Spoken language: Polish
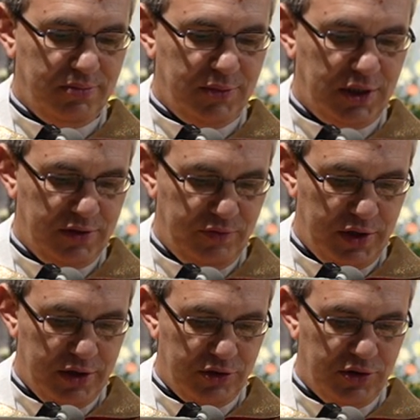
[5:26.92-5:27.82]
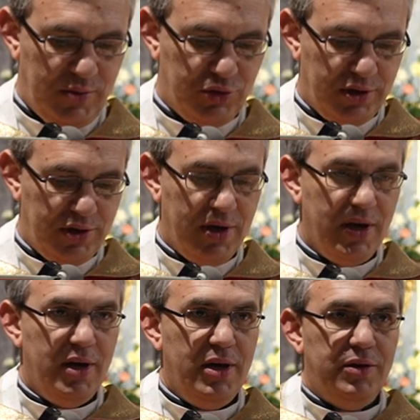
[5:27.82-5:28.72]
Czasem wydaje się nam, że
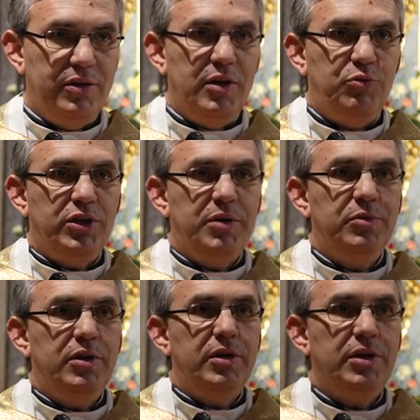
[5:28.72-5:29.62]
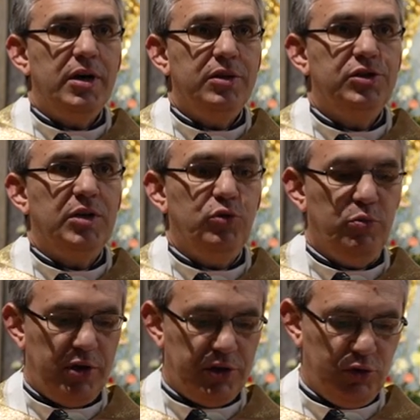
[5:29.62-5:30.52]
Najlepsza reakcja po
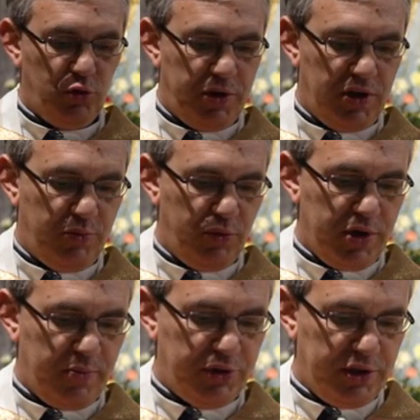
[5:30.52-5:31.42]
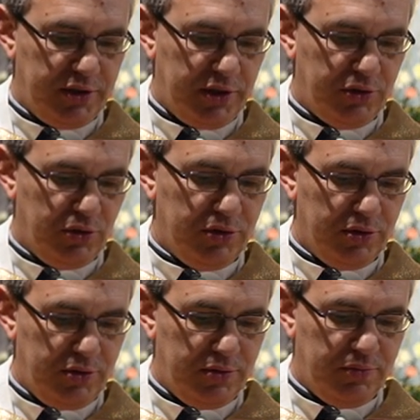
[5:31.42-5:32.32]
obrażeniu Pana Boga przez nas to
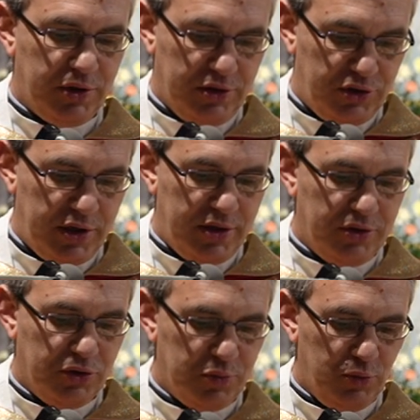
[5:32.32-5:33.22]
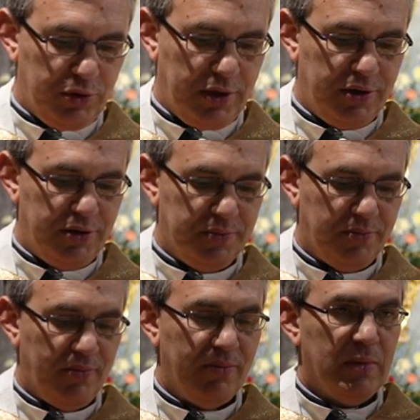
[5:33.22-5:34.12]
jest, przez grzech to smutek.
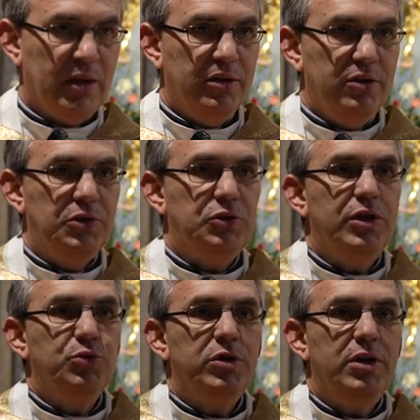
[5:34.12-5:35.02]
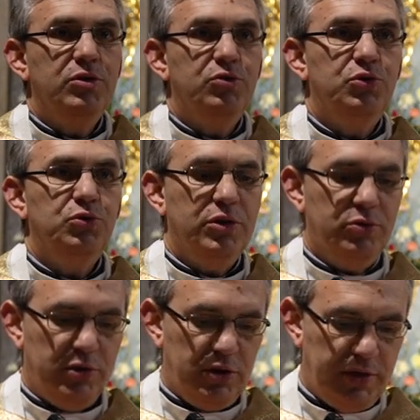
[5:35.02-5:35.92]
Jest to naturalne uczucie,
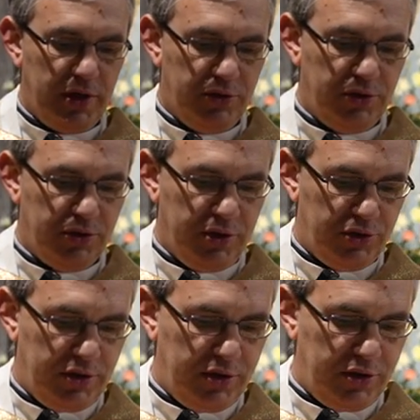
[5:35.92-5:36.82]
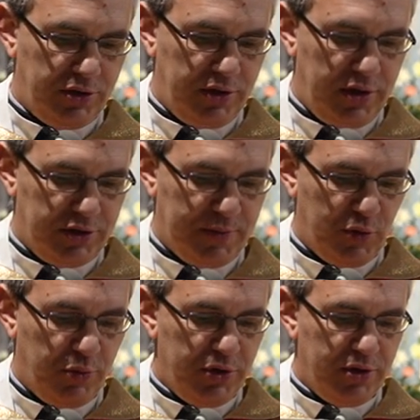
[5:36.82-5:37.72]
które świadczy, że grzech jeszcze nie jest nam
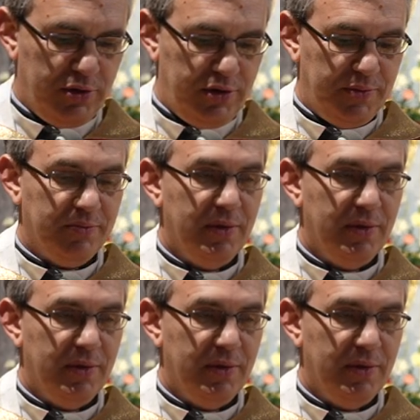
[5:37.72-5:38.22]
obojętny.